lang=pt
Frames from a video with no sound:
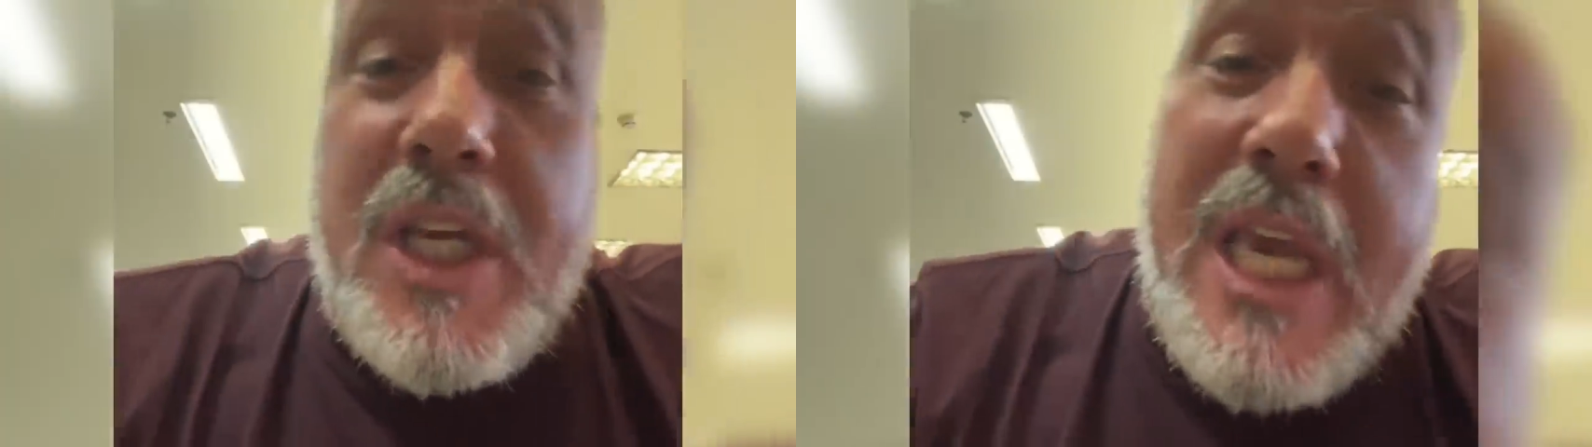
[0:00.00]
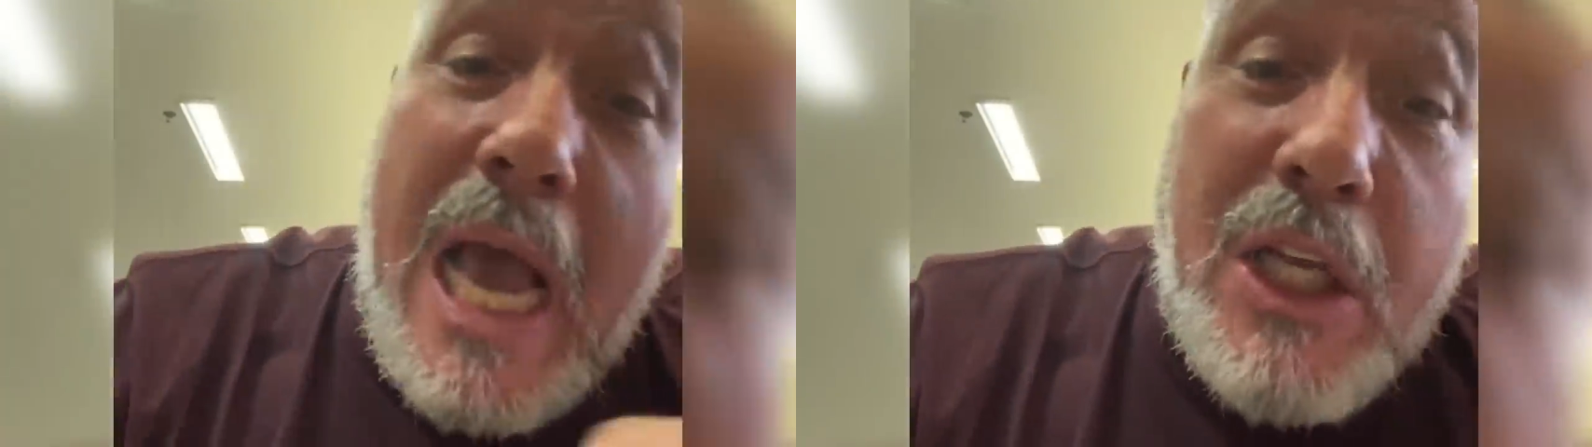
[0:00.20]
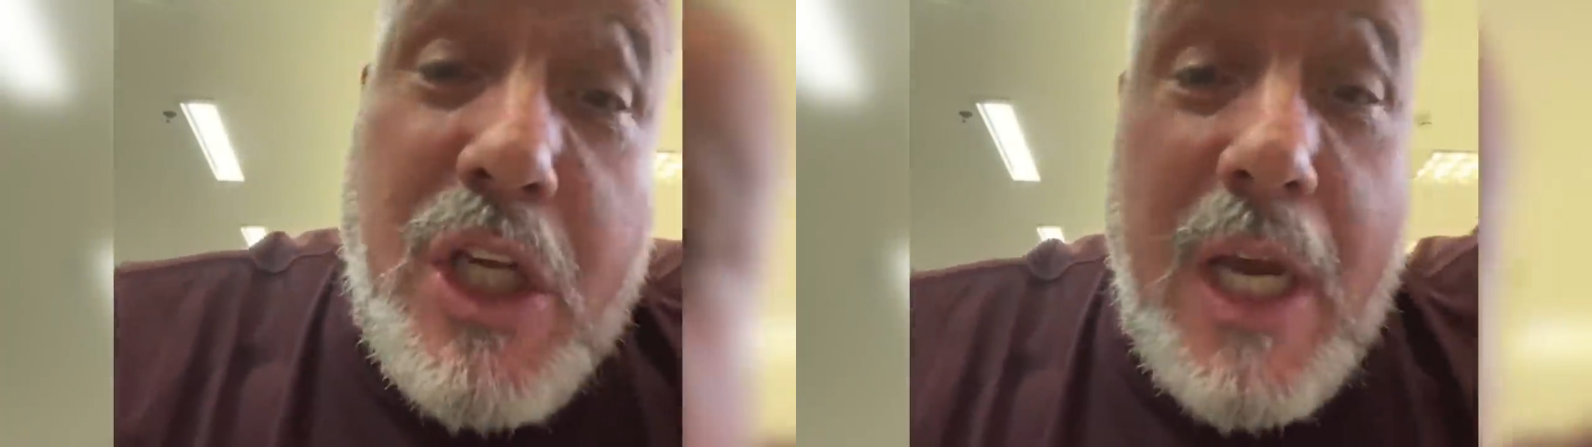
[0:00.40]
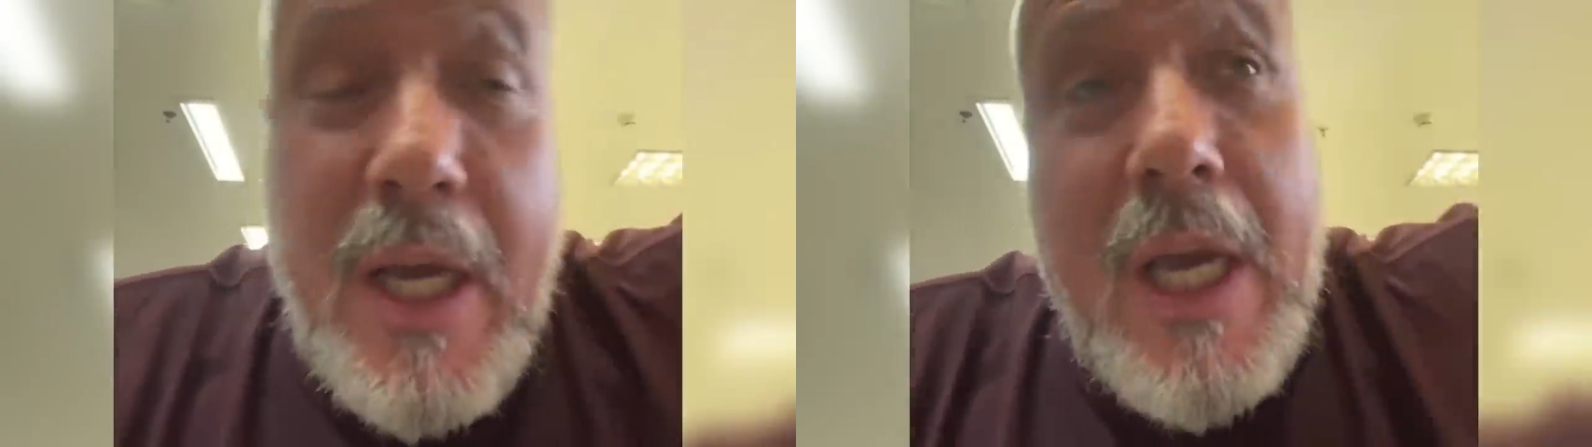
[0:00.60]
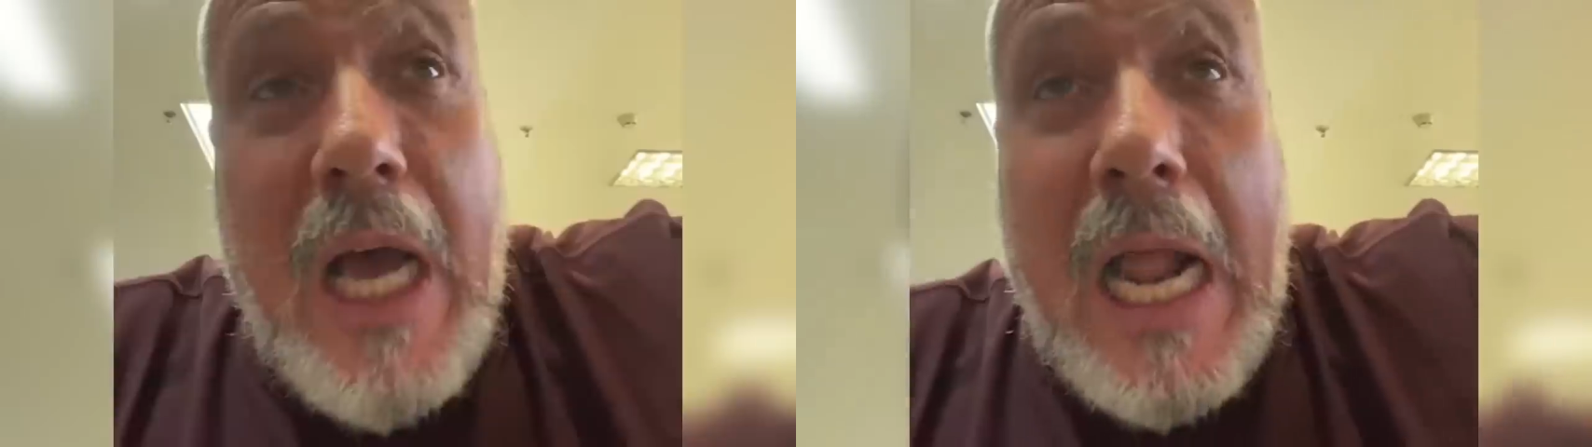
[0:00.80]
que acha
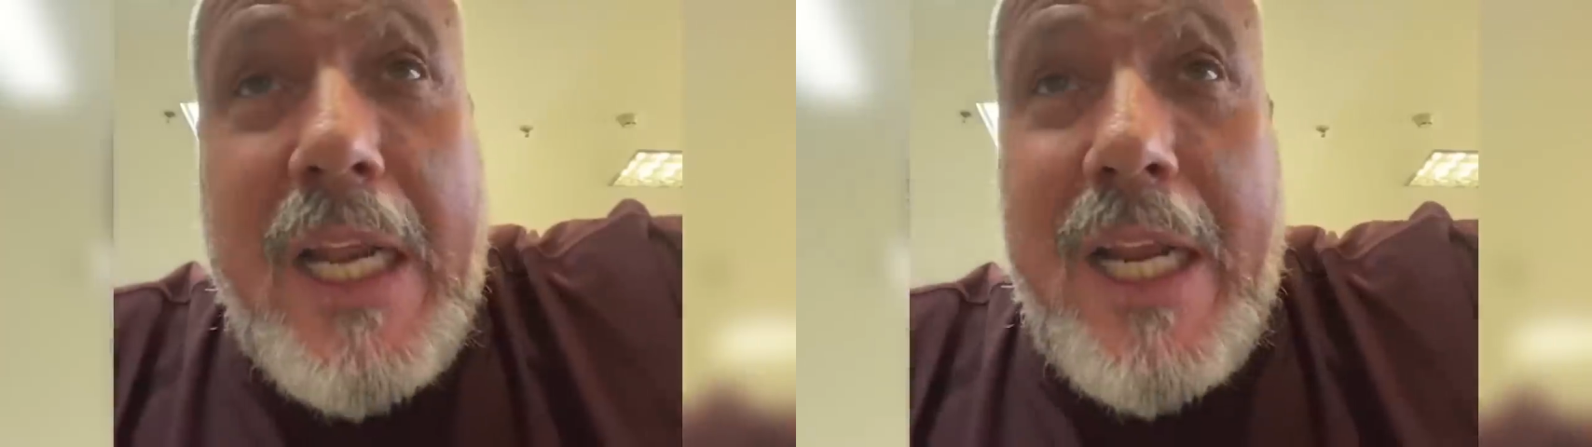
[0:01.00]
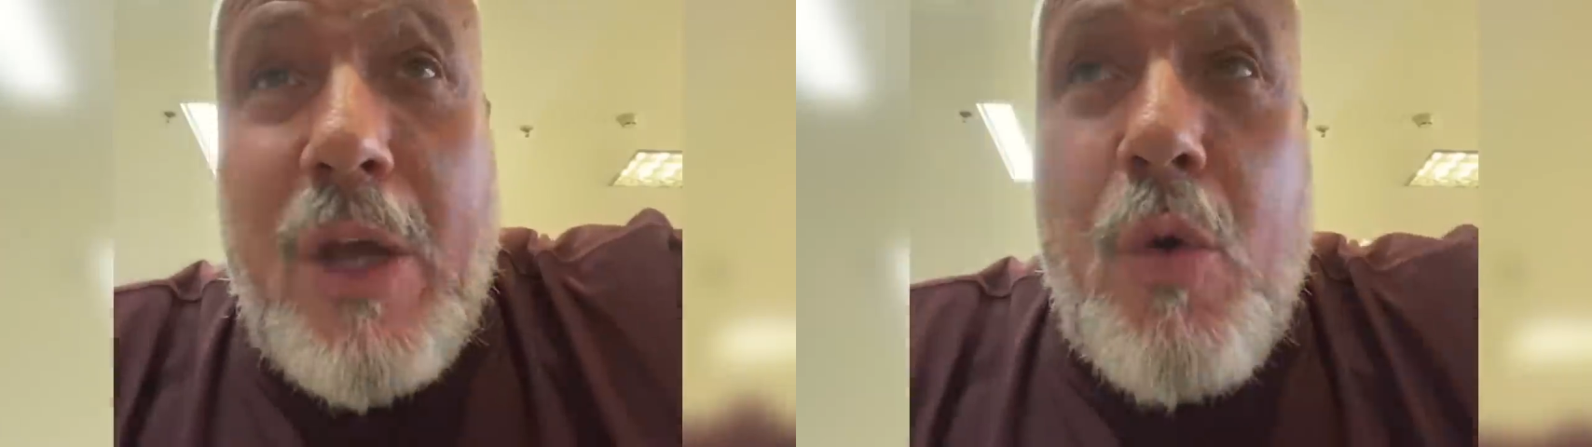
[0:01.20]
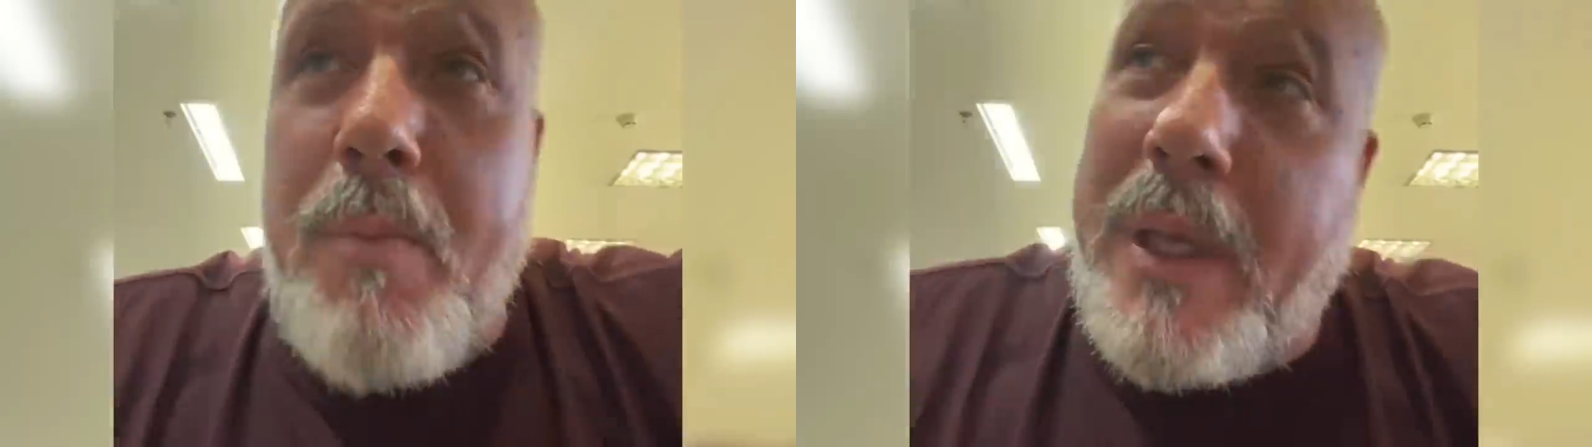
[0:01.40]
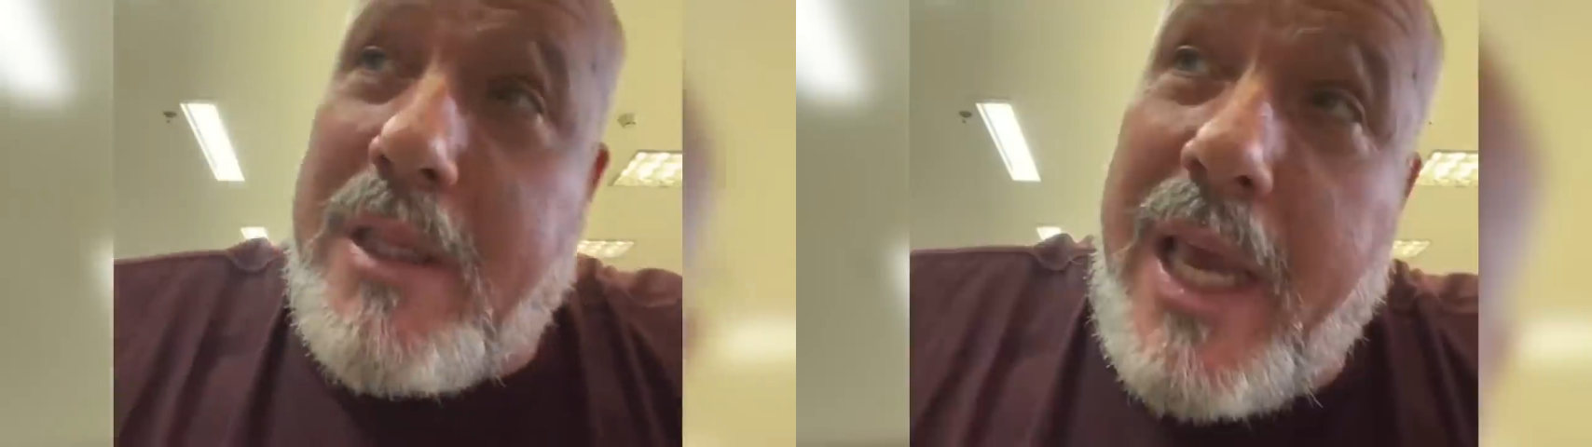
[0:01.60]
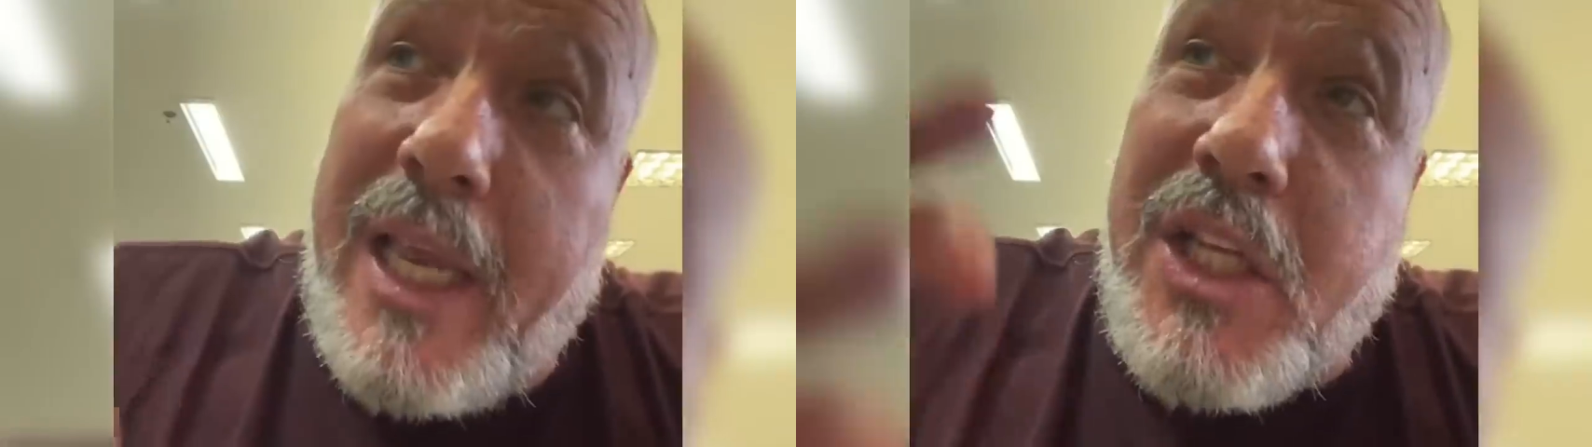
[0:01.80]
a Leila
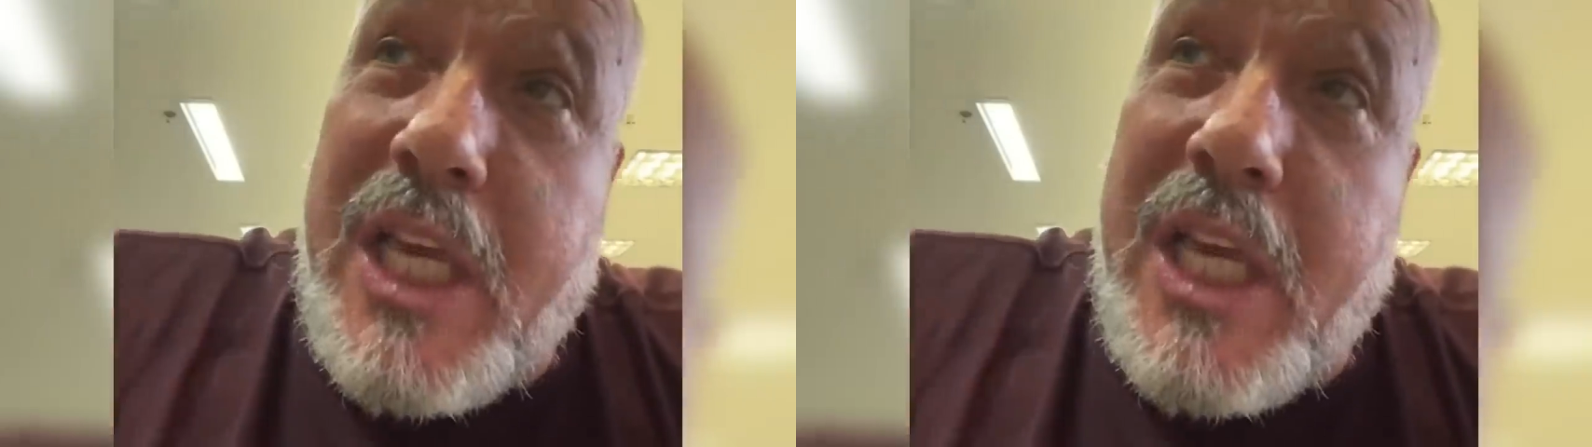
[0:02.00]
competente,